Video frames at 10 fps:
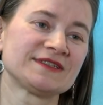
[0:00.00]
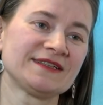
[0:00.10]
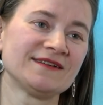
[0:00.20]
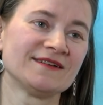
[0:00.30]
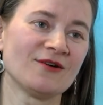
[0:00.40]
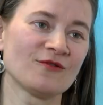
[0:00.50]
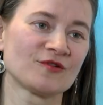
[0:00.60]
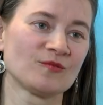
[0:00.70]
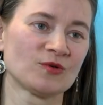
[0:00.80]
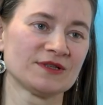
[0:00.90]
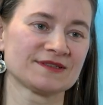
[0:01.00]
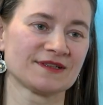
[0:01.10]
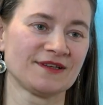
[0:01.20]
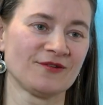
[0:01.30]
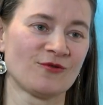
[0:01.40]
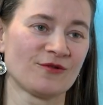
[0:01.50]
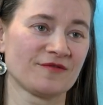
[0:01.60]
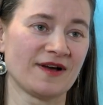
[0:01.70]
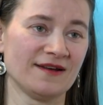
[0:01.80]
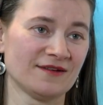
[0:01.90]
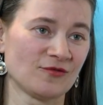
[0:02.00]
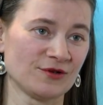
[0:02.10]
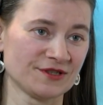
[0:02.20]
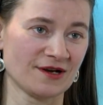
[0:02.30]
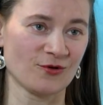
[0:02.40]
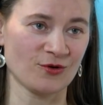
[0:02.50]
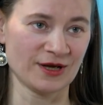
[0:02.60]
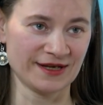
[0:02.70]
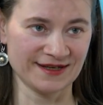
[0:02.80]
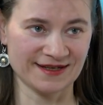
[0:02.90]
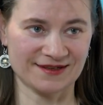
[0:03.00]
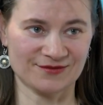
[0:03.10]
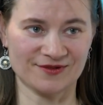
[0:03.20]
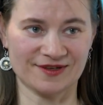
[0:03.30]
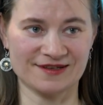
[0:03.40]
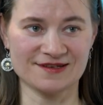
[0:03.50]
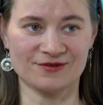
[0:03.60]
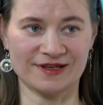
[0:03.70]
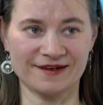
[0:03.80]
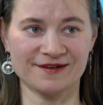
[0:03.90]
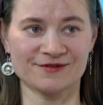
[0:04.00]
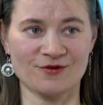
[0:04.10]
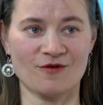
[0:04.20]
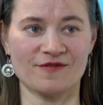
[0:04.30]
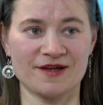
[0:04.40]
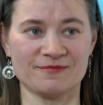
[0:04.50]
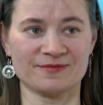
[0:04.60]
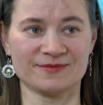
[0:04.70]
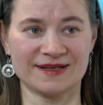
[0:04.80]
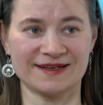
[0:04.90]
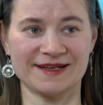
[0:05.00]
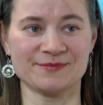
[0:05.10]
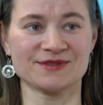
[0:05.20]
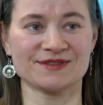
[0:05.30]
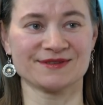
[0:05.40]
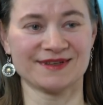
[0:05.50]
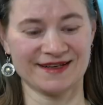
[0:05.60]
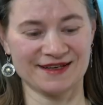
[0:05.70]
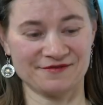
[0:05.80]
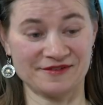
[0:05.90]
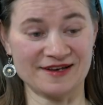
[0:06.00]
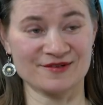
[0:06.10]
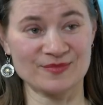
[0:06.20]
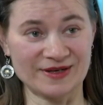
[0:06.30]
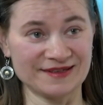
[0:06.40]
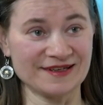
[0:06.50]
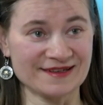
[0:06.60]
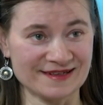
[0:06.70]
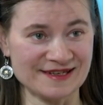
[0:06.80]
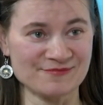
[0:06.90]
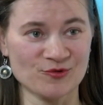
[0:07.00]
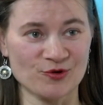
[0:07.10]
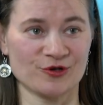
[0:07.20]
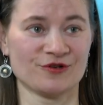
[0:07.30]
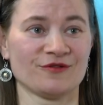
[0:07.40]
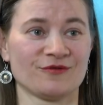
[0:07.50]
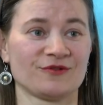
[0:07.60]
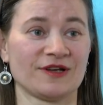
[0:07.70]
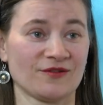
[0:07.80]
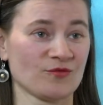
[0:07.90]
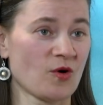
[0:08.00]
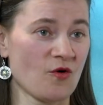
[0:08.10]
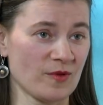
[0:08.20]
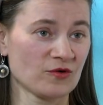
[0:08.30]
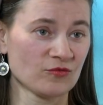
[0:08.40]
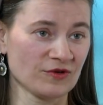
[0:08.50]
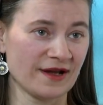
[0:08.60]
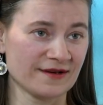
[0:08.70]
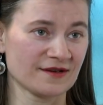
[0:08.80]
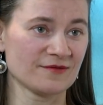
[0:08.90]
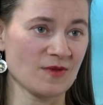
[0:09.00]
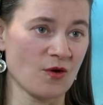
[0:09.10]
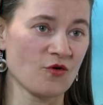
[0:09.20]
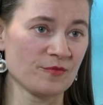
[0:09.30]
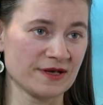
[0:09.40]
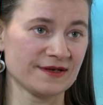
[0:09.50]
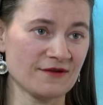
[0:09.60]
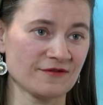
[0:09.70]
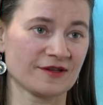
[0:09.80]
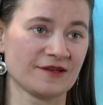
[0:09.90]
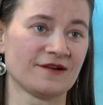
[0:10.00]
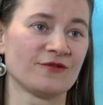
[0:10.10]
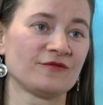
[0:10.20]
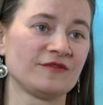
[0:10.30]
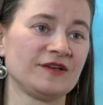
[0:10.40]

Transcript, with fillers: Ziele, auch für die Bundesregierung. Und wir alle wollen ja auch, dass unsere Kinder und Enkel noch auf einem Lebens bewährten Planeten leben können. Und dazu braucht man unter anderem auch mehr Nahverkehr und